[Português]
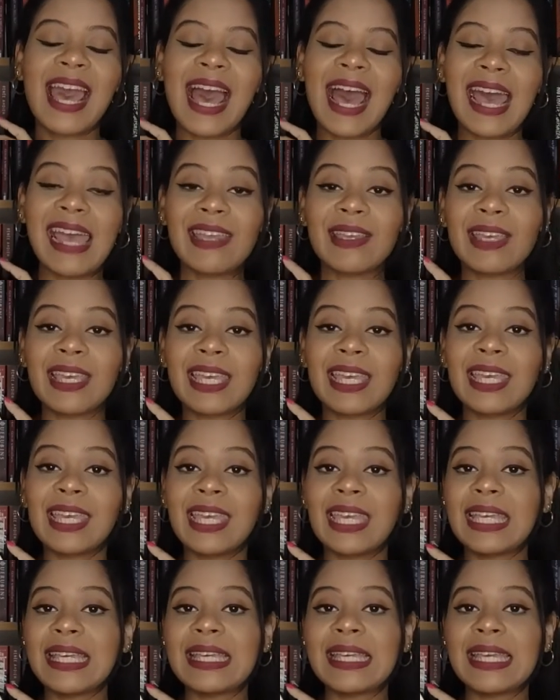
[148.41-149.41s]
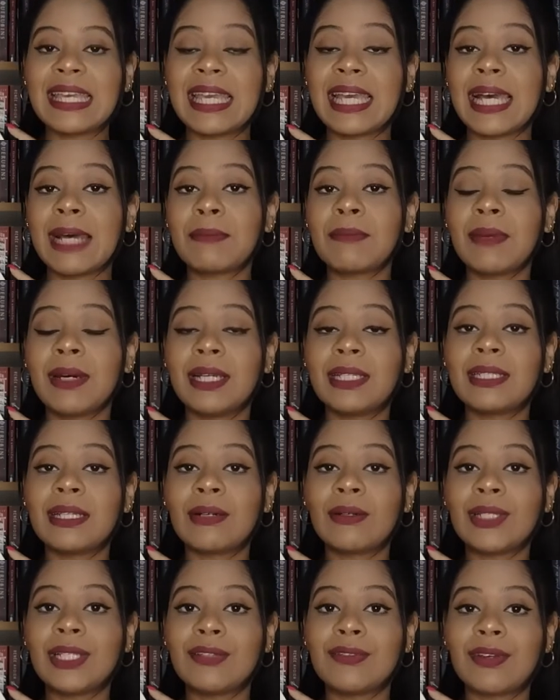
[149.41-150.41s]
Aí o que, que a mãe
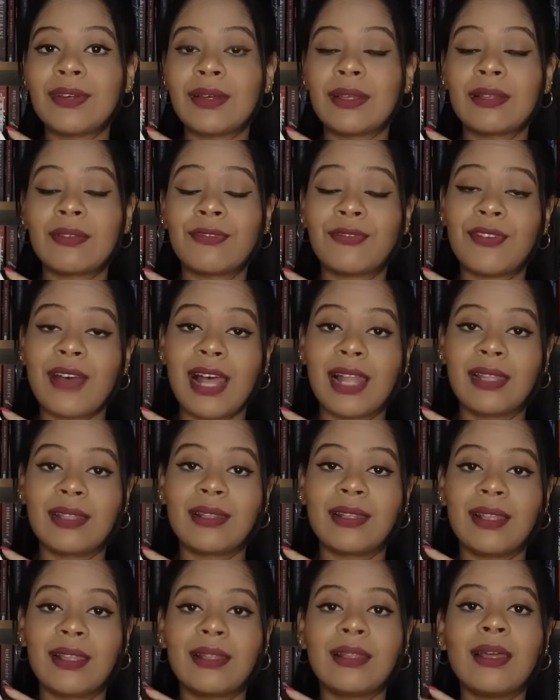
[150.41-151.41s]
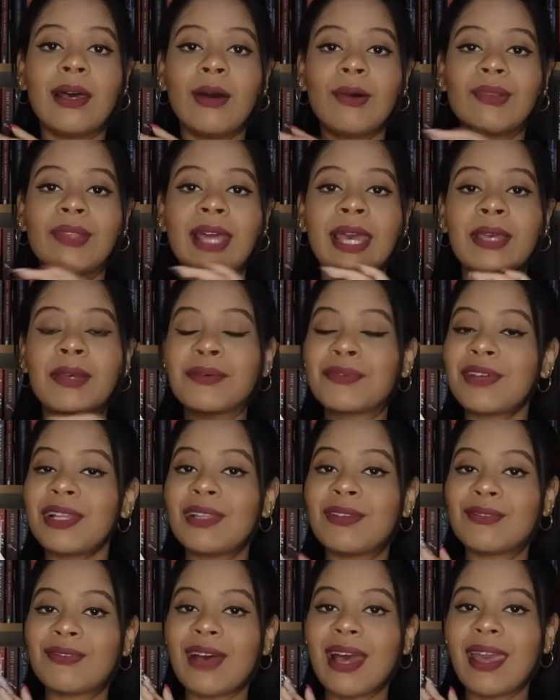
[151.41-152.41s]
da Olivia eh, fala, né? Não, o Nigel vai
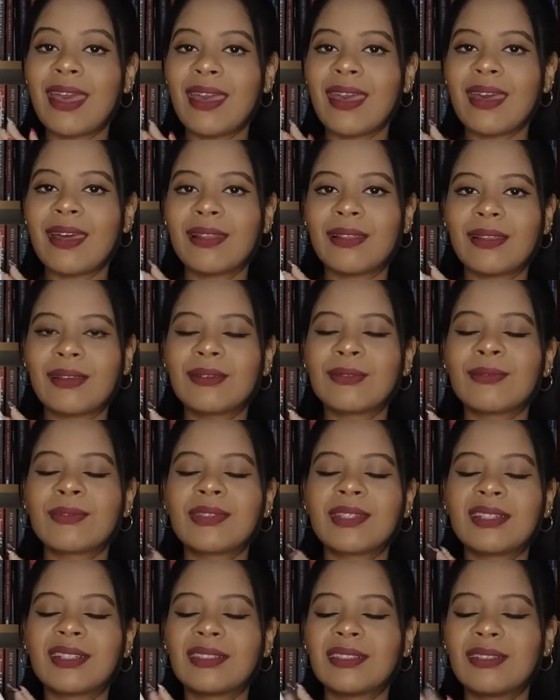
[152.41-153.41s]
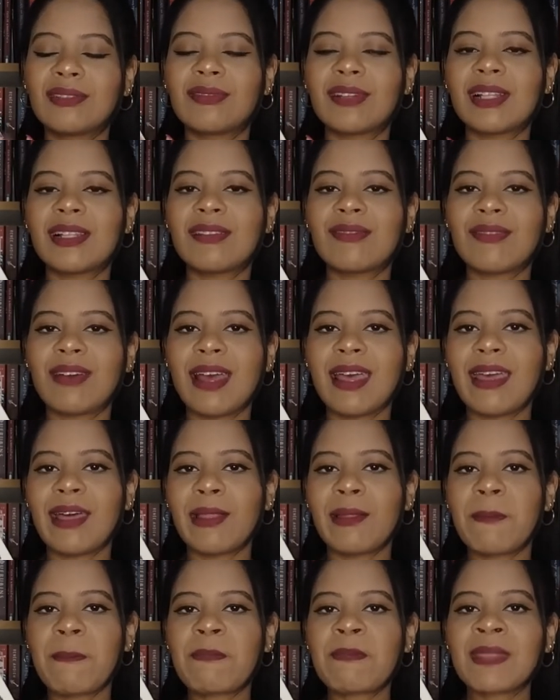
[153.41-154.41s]
levar ela, o Tanner vai levar
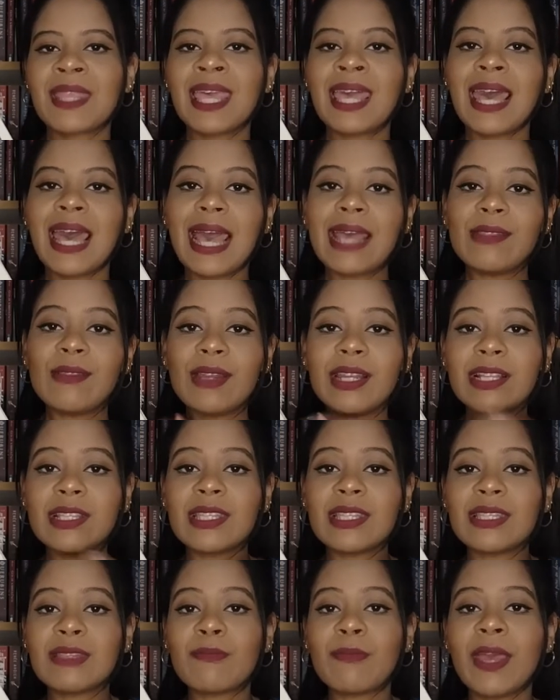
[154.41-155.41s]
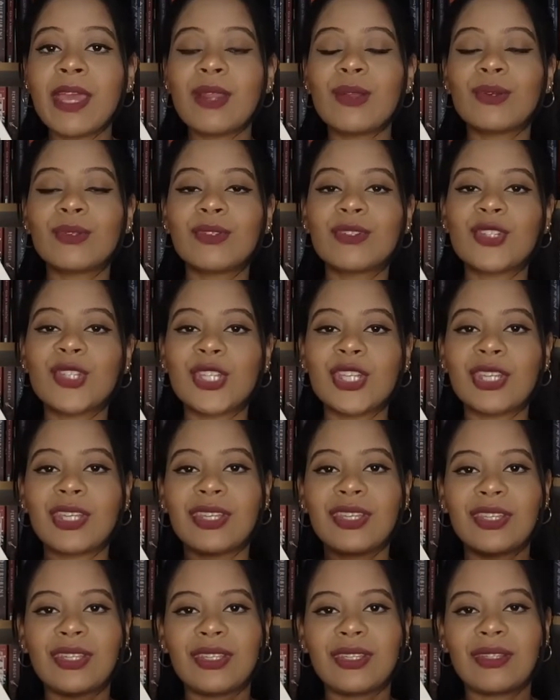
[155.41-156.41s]
ela. Aí durante esse período
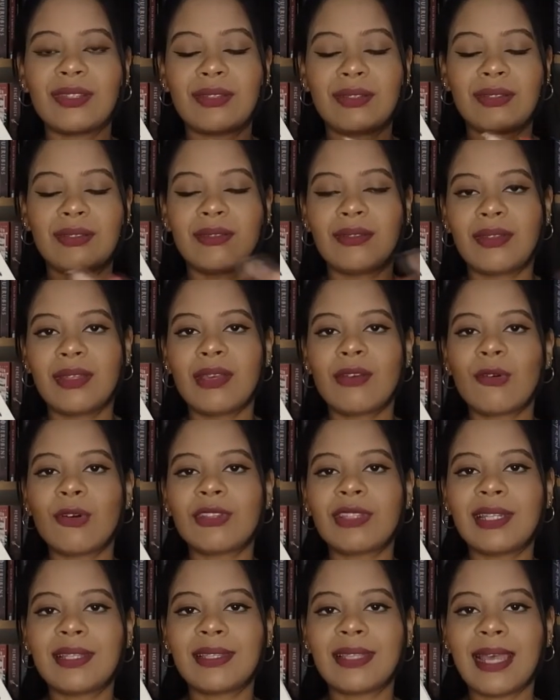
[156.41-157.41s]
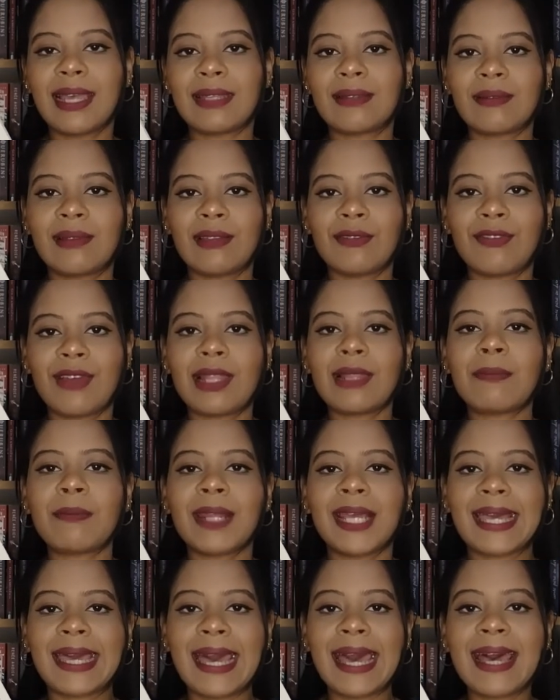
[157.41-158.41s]
de. enquanto ele tá indo levar ela
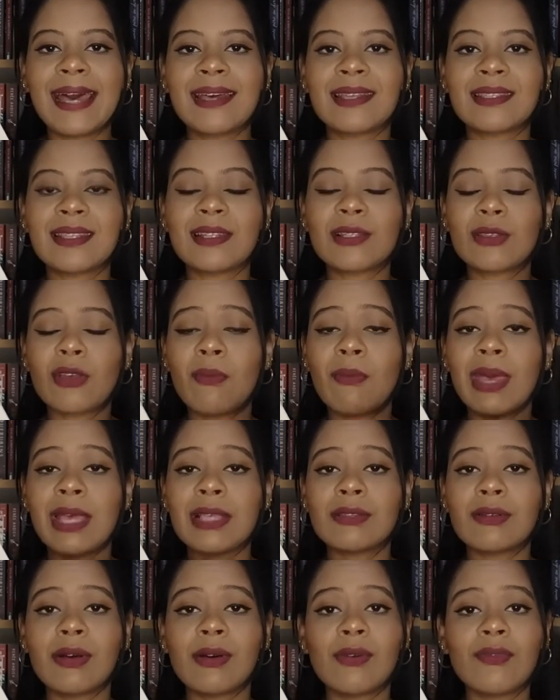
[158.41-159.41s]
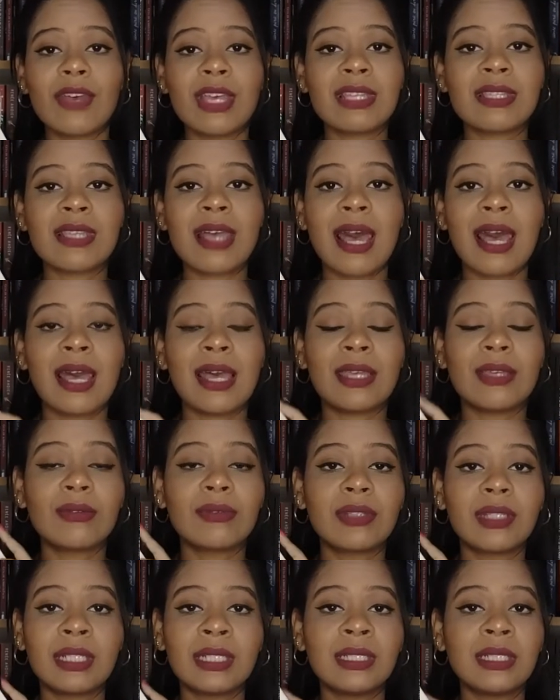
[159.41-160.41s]
para casa, eles começam a conversar e o
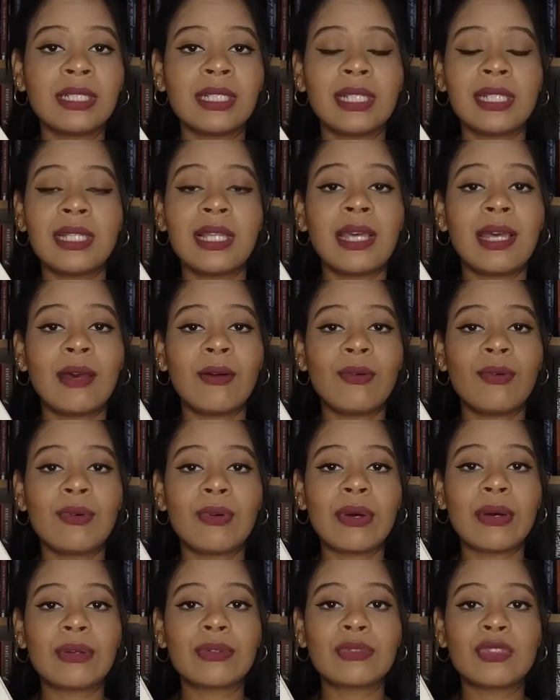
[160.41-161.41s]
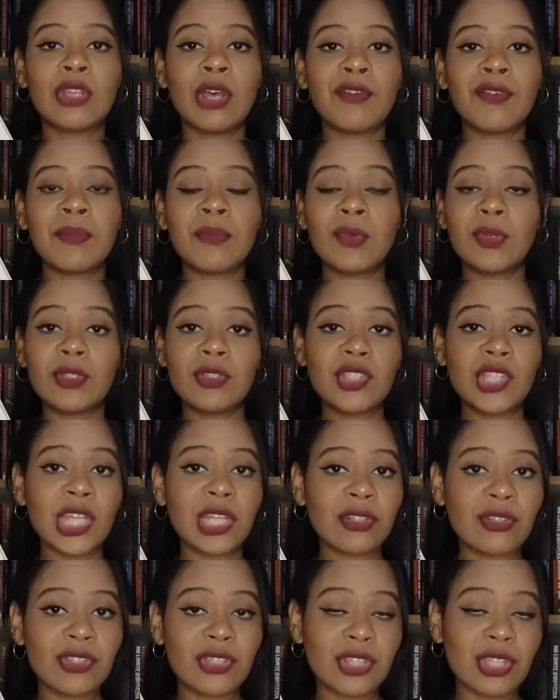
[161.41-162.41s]
Tanner ele é um jovem muito
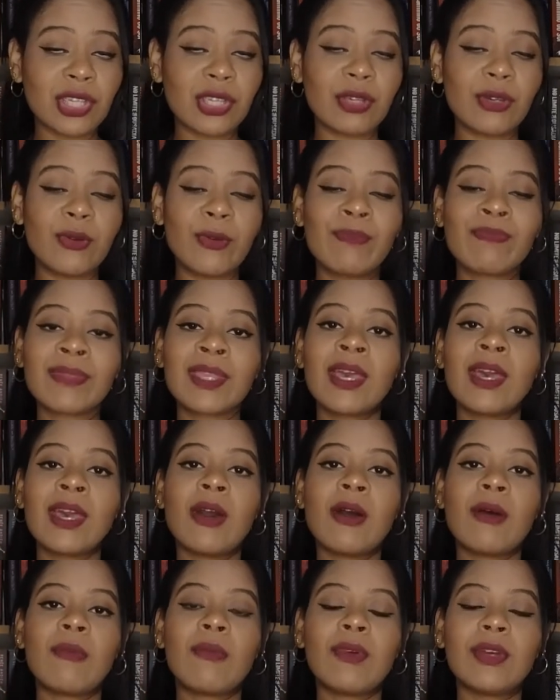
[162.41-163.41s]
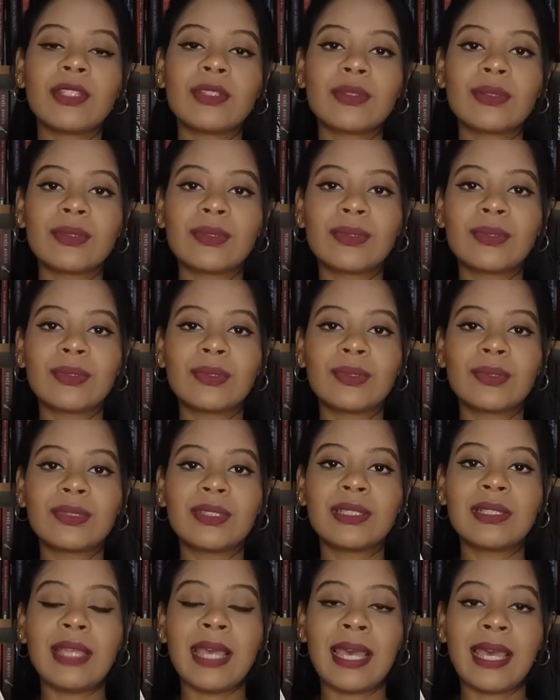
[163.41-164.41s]
gentil,
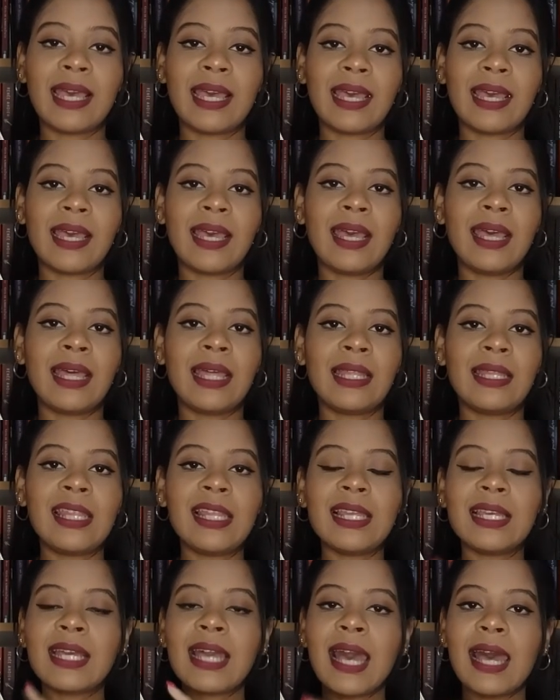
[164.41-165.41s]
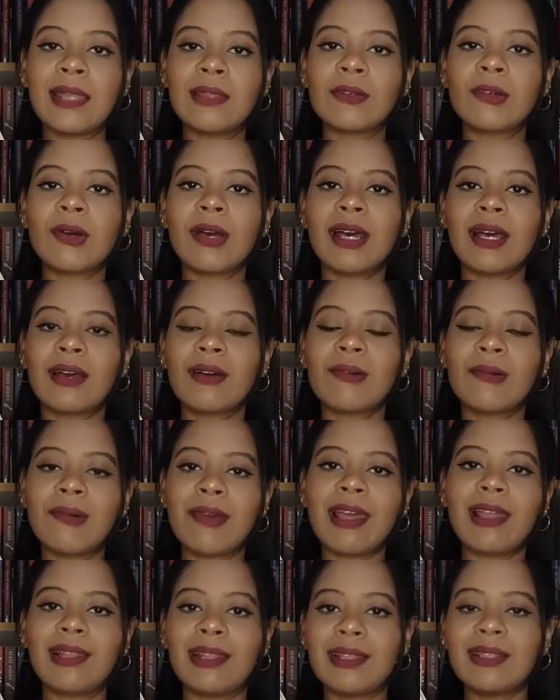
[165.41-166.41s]
muito é, delicado com, a, com
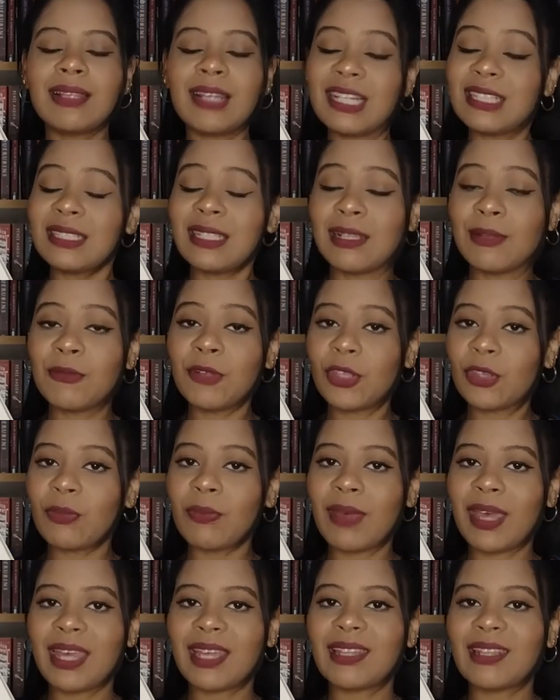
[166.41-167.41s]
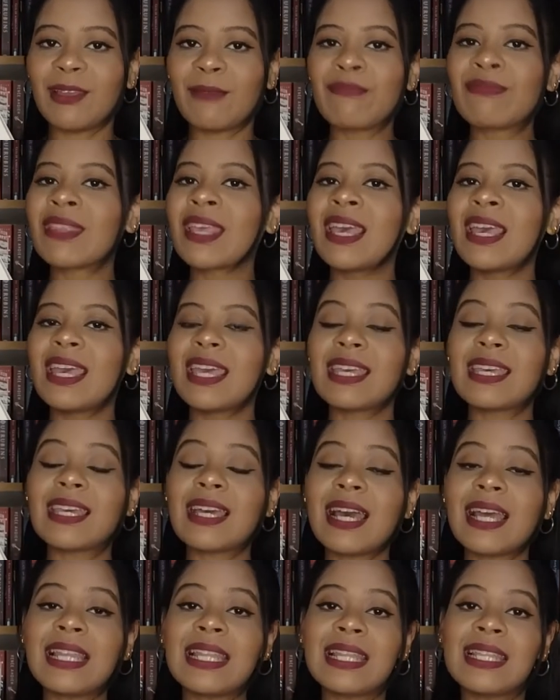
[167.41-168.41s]
ela, ele trata ela muito bem, né? E
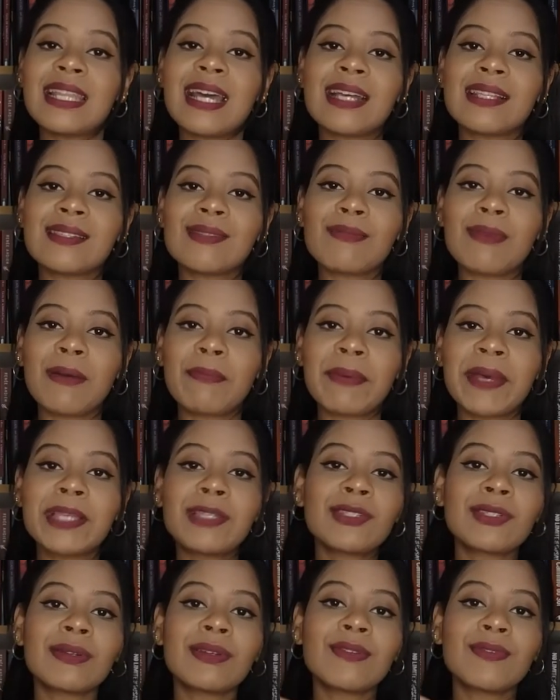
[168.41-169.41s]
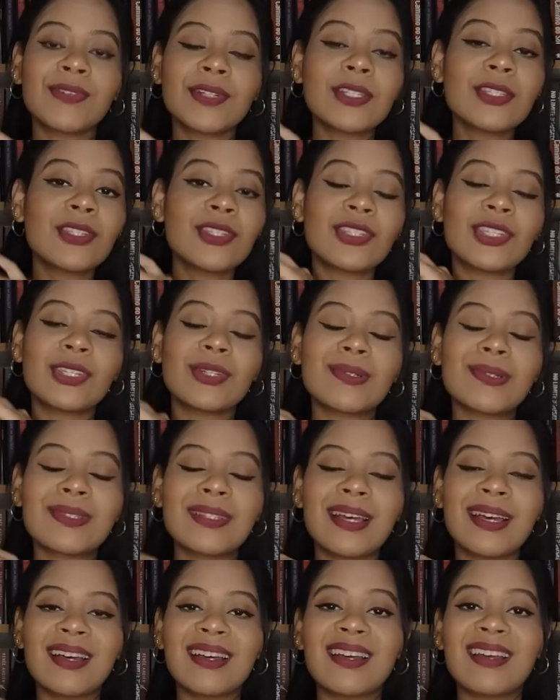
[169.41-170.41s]
ali nasce uma paixão infantil
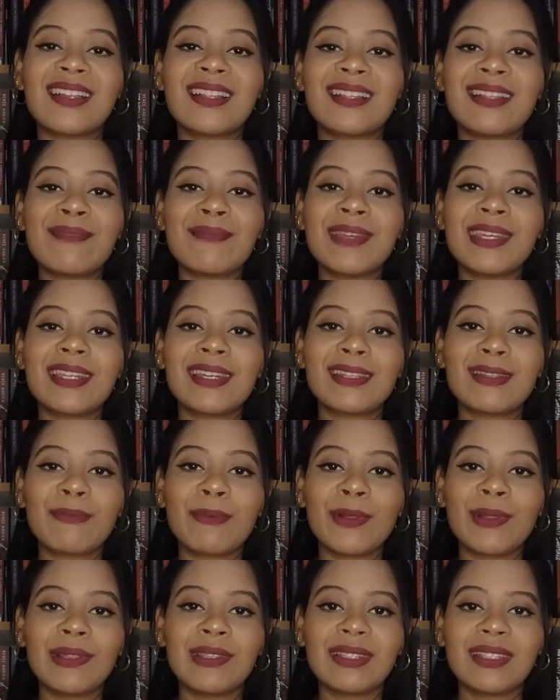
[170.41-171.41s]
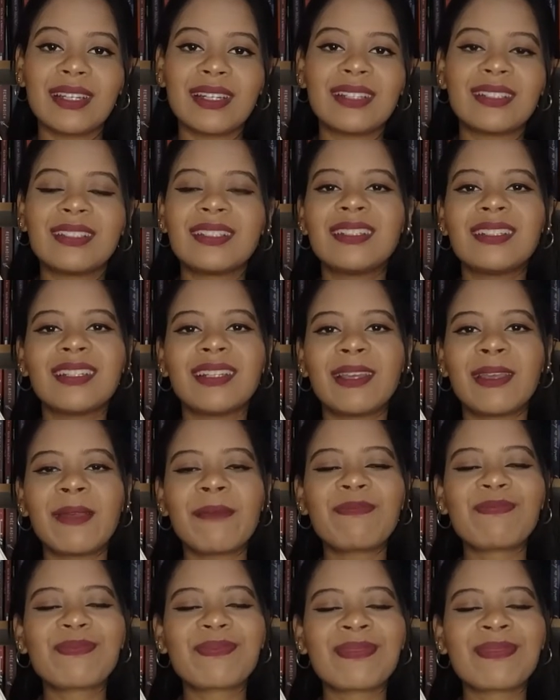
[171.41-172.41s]
da, da Miranda pelo Tanner, né?